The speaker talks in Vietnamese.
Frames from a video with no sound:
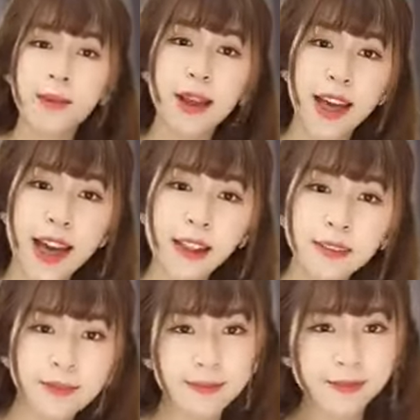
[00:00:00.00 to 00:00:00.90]
không là hết
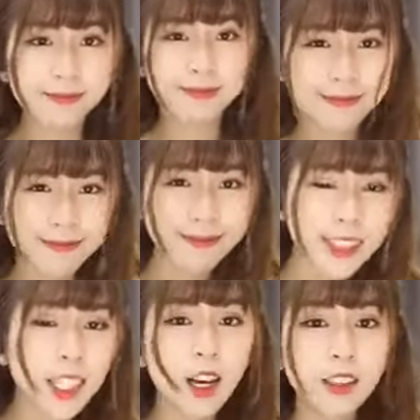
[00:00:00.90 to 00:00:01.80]

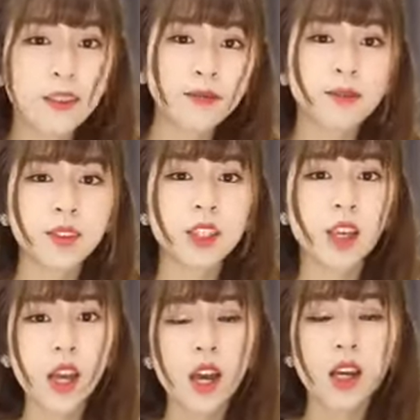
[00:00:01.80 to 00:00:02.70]
cưng
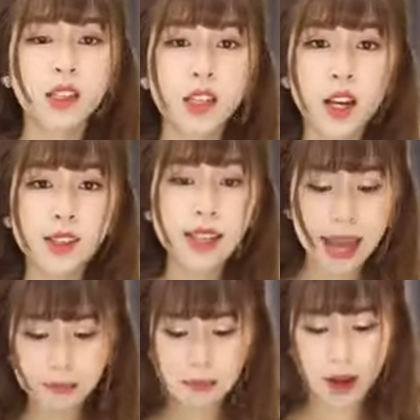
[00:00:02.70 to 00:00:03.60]
nó
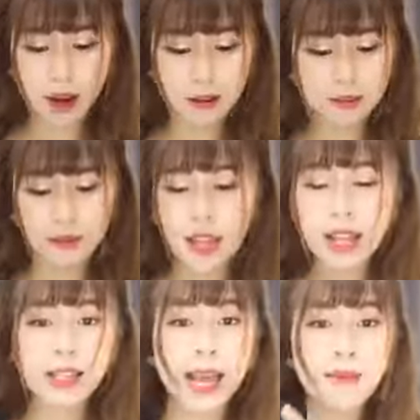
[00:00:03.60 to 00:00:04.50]
size M đây
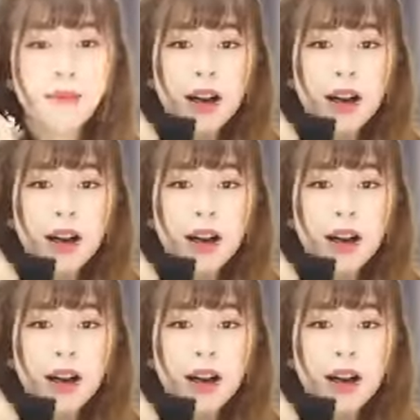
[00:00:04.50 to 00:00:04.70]
là size M